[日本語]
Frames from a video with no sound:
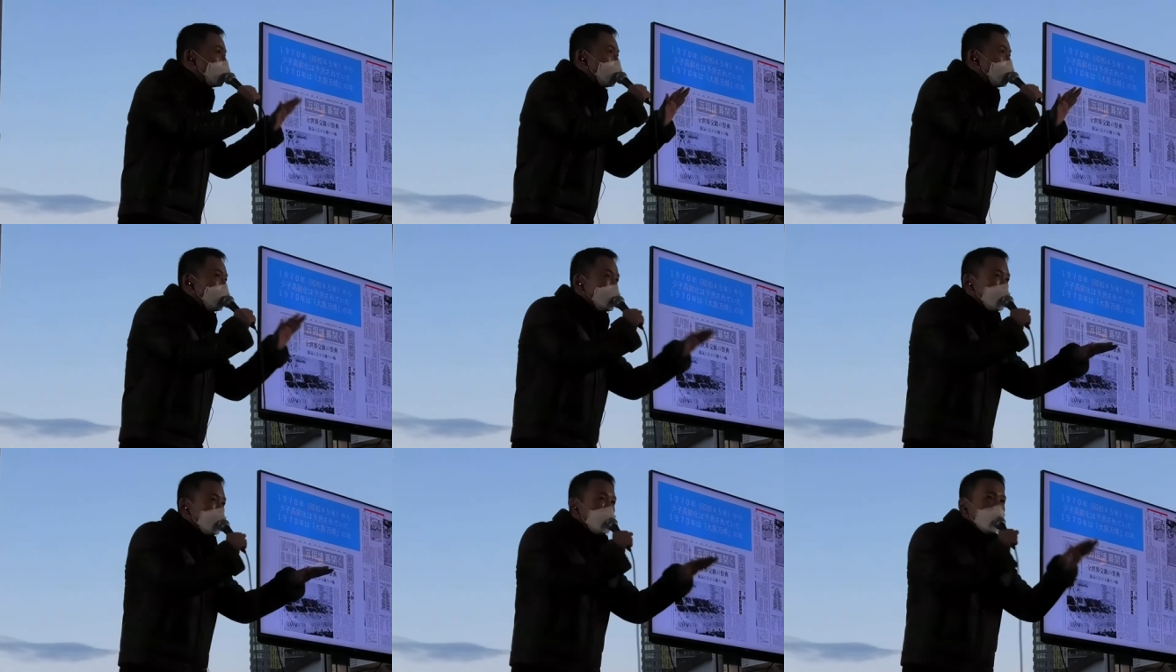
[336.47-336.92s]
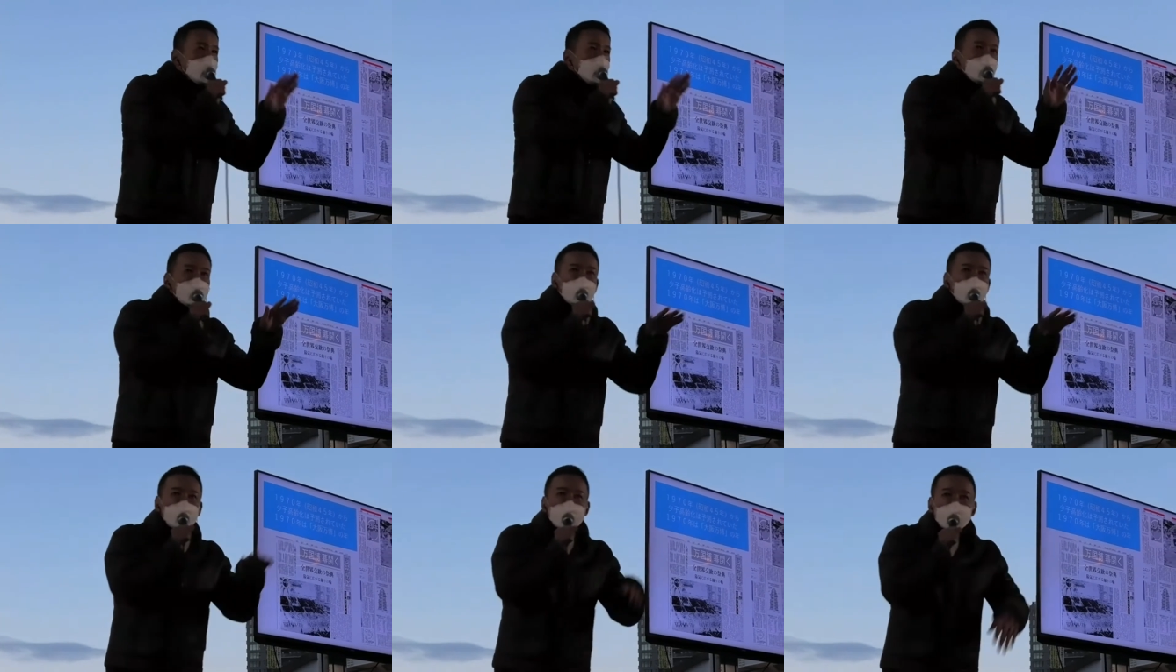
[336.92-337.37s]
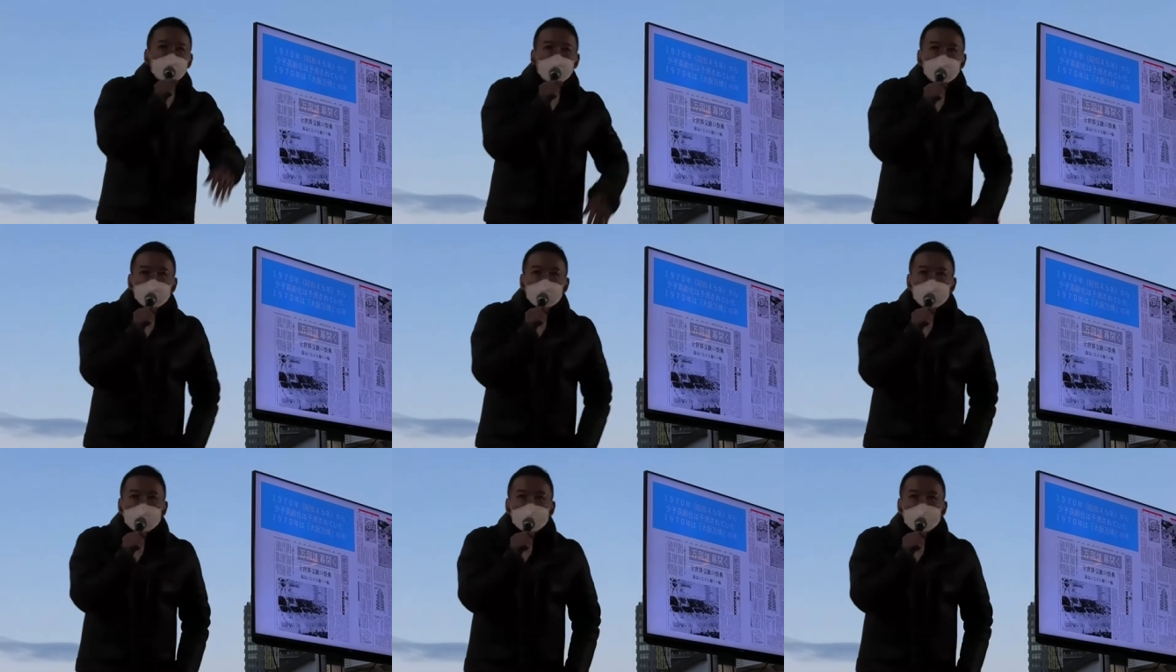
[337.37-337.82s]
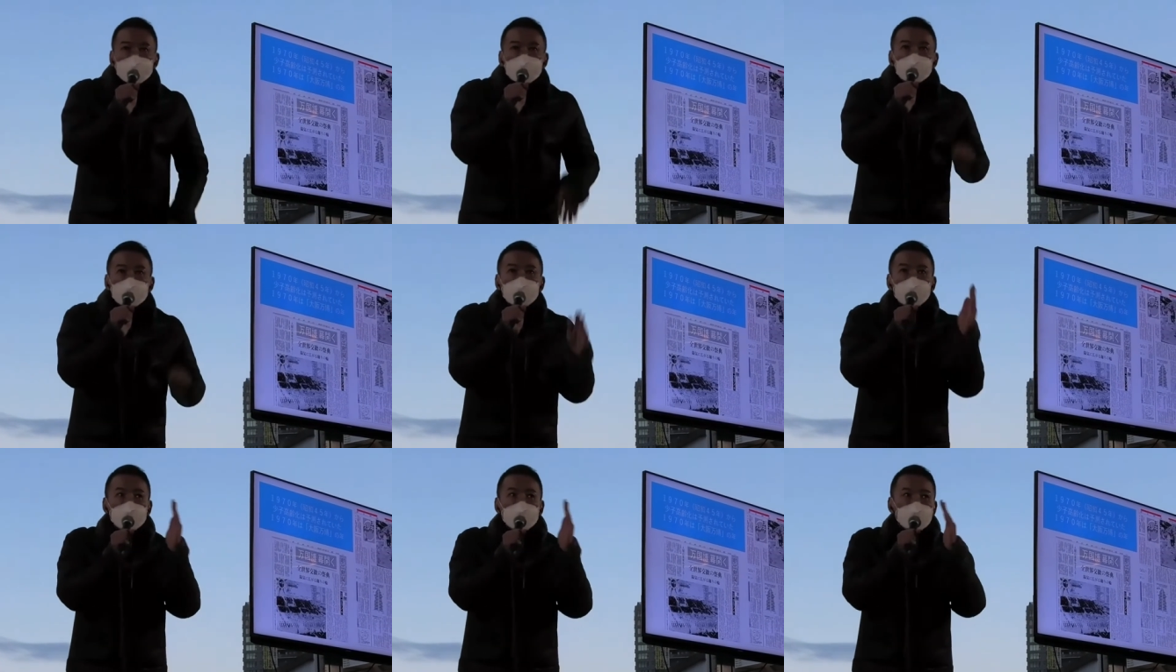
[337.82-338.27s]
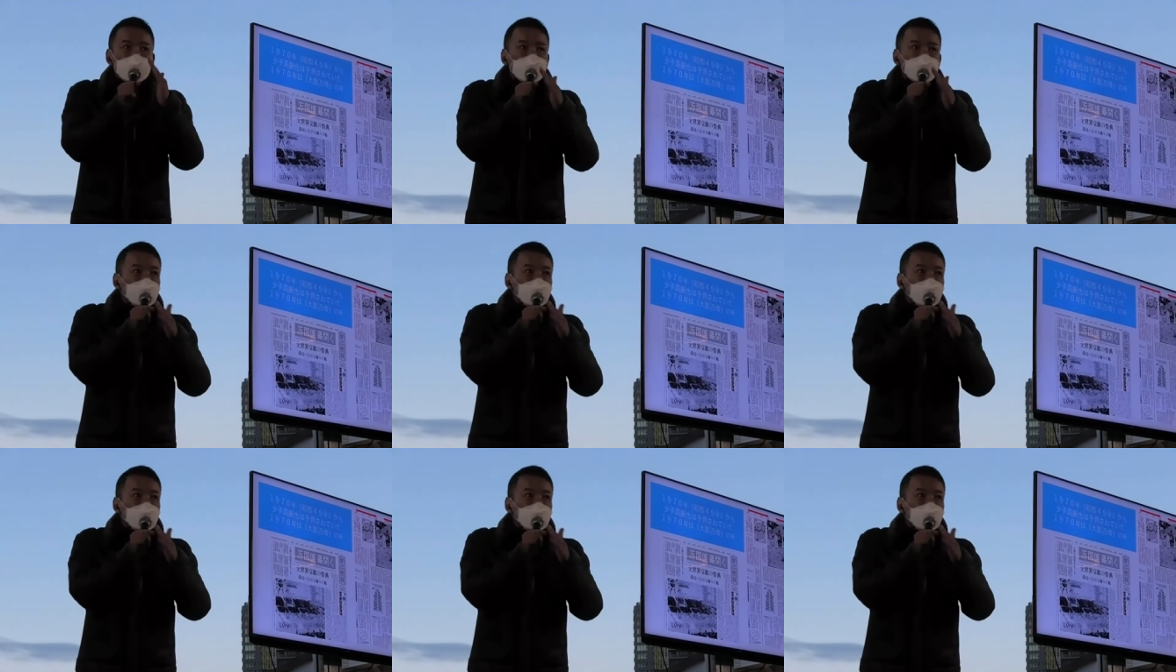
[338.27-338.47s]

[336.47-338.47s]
に負担がかからないようにする